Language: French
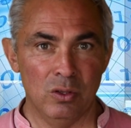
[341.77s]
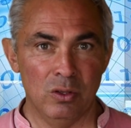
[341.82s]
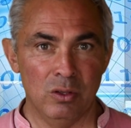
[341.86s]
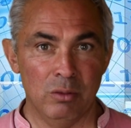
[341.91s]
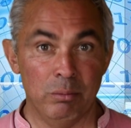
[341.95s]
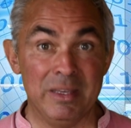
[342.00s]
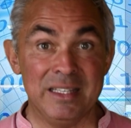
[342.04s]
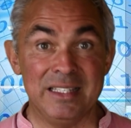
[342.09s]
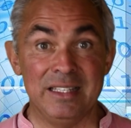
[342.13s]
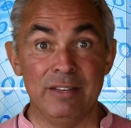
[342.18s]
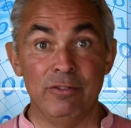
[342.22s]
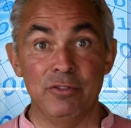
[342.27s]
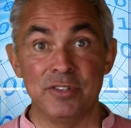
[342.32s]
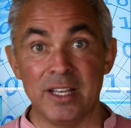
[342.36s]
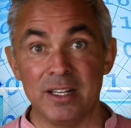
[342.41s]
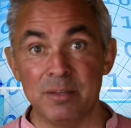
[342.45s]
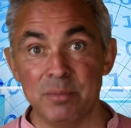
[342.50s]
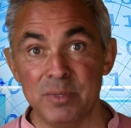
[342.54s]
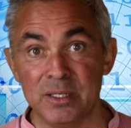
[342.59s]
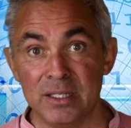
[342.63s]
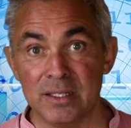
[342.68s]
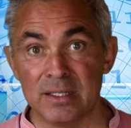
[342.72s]
Mais si vous
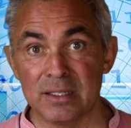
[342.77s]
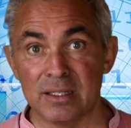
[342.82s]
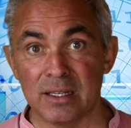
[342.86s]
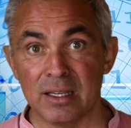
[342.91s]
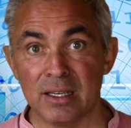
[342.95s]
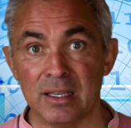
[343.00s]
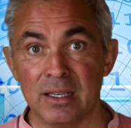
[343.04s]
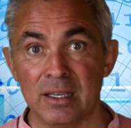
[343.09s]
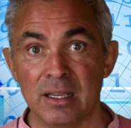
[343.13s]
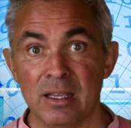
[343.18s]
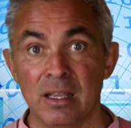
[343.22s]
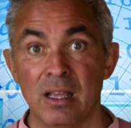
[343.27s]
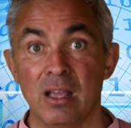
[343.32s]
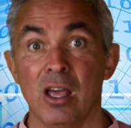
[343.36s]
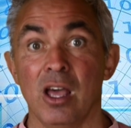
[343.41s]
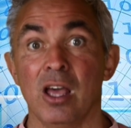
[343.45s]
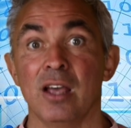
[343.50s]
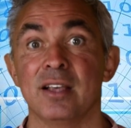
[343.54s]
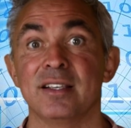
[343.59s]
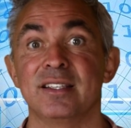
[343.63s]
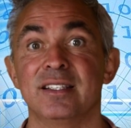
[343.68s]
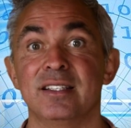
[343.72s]
administrez
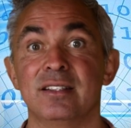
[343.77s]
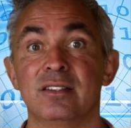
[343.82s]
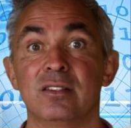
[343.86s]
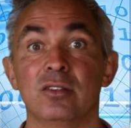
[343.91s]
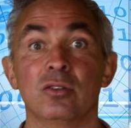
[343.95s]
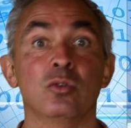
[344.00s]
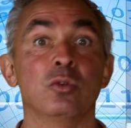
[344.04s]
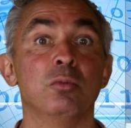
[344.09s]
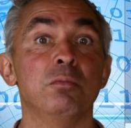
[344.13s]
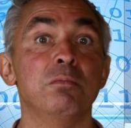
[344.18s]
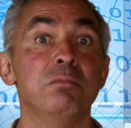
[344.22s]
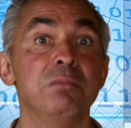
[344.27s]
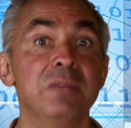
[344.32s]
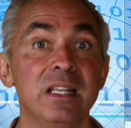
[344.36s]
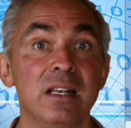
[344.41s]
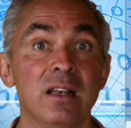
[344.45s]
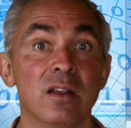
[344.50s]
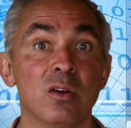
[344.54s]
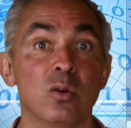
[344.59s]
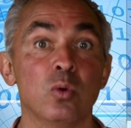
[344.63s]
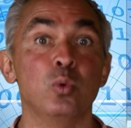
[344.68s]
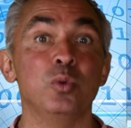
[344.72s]
un site de
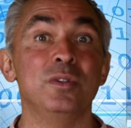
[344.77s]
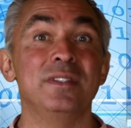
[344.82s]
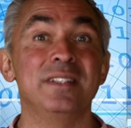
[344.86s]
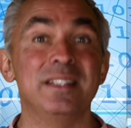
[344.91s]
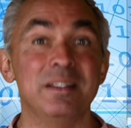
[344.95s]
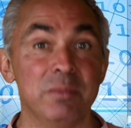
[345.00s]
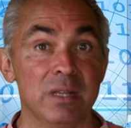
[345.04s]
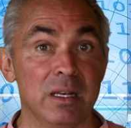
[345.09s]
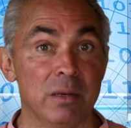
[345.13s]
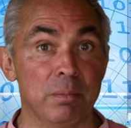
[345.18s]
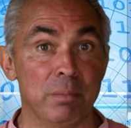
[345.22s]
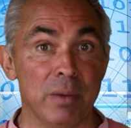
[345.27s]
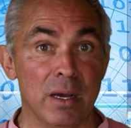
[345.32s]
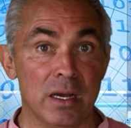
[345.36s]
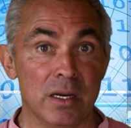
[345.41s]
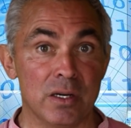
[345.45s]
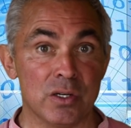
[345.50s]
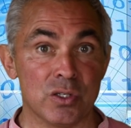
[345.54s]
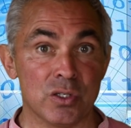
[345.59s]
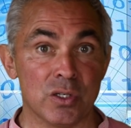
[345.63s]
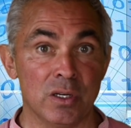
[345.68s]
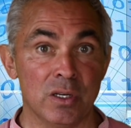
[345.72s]
1000 ou 10 000
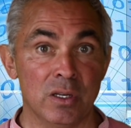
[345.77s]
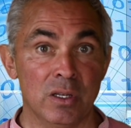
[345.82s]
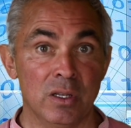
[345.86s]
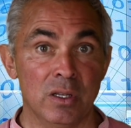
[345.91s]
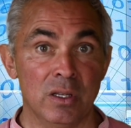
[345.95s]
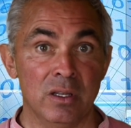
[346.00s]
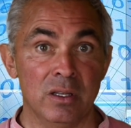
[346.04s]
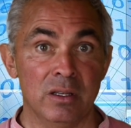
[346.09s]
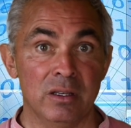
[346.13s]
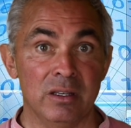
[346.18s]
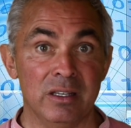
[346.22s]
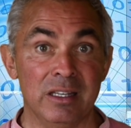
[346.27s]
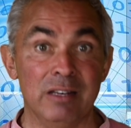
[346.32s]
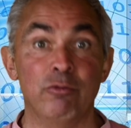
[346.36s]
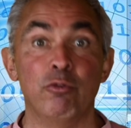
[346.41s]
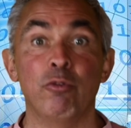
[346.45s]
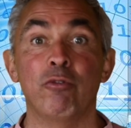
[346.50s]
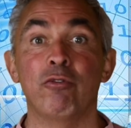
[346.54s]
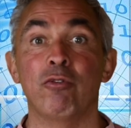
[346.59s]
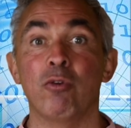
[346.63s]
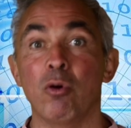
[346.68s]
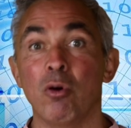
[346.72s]
pages, il vous
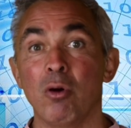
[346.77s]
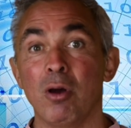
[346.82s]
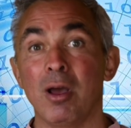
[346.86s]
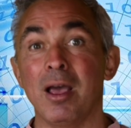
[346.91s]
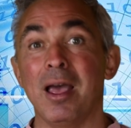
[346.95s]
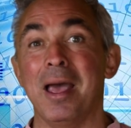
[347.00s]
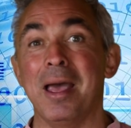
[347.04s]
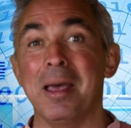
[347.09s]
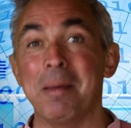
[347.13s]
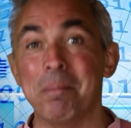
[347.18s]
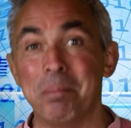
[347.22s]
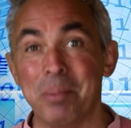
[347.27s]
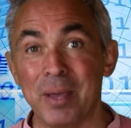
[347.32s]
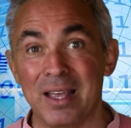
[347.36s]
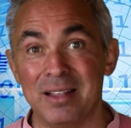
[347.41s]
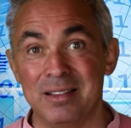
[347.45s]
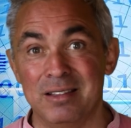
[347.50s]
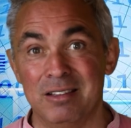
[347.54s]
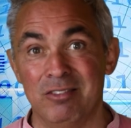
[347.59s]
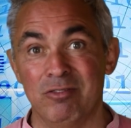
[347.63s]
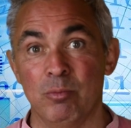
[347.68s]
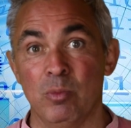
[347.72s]
faut
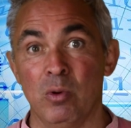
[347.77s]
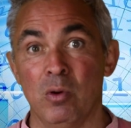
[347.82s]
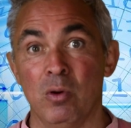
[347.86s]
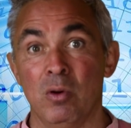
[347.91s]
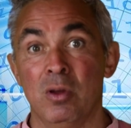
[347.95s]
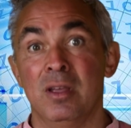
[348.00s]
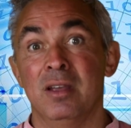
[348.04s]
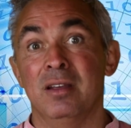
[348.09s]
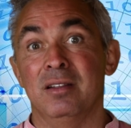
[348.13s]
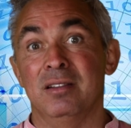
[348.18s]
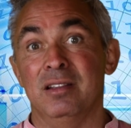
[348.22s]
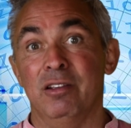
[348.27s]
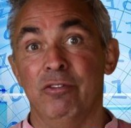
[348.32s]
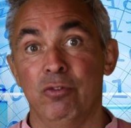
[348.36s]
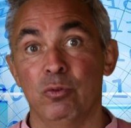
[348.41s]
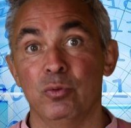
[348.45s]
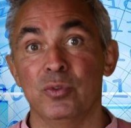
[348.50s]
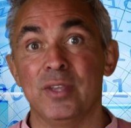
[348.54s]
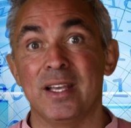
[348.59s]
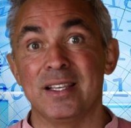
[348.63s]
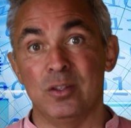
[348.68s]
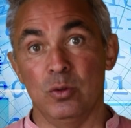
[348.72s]
impérativement des
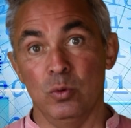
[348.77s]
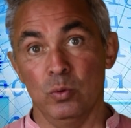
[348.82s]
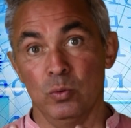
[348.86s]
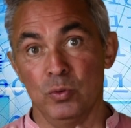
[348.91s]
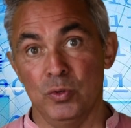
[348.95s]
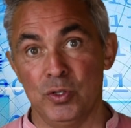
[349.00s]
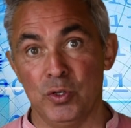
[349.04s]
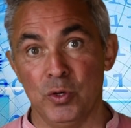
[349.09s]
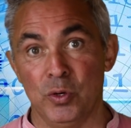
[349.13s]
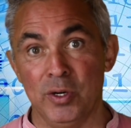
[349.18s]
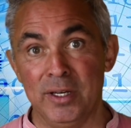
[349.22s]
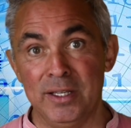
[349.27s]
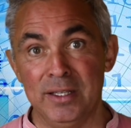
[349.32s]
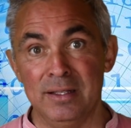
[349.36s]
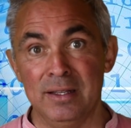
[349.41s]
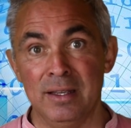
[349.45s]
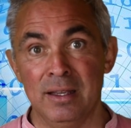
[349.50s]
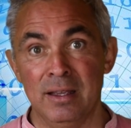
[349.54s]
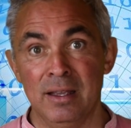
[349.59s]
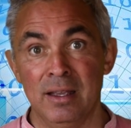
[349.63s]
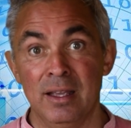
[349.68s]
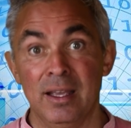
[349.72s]
fondations
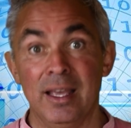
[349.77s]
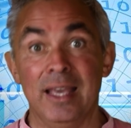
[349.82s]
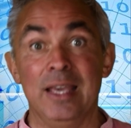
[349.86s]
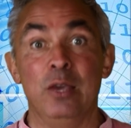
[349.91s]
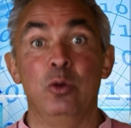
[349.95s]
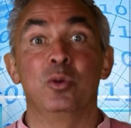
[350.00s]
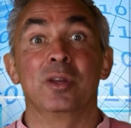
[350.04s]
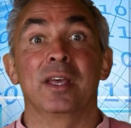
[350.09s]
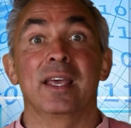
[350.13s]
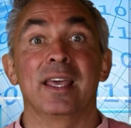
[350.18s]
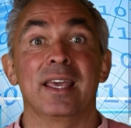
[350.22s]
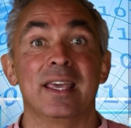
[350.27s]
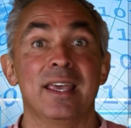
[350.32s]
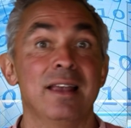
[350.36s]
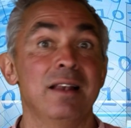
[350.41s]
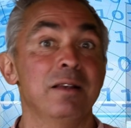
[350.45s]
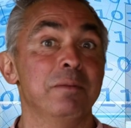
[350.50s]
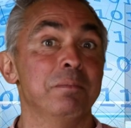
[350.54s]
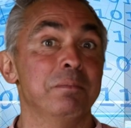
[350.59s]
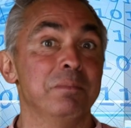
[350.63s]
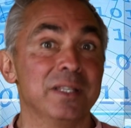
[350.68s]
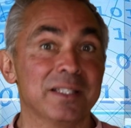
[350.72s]
solides et une réelle
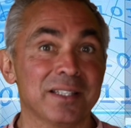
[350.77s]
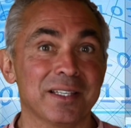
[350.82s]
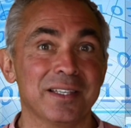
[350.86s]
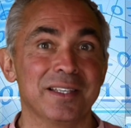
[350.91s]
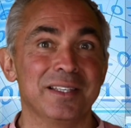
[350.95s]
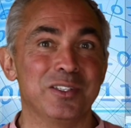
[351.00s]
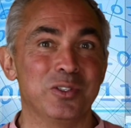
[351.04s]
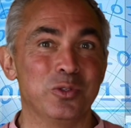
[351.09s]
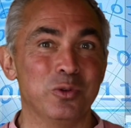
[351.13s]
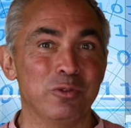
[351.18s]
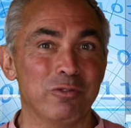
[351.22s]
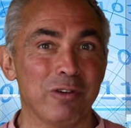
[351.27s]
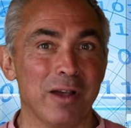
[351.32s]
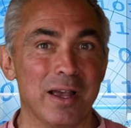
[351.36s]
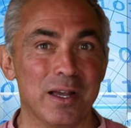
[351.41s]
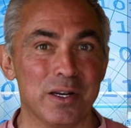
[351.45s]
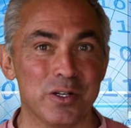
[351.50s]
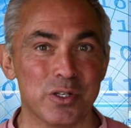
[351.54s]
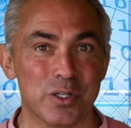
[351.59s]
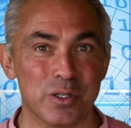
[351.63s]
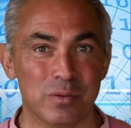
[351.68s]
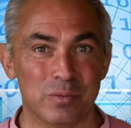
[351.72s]
maîtrise
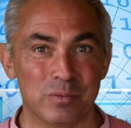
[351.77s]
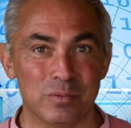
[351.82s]
d'ouvrage.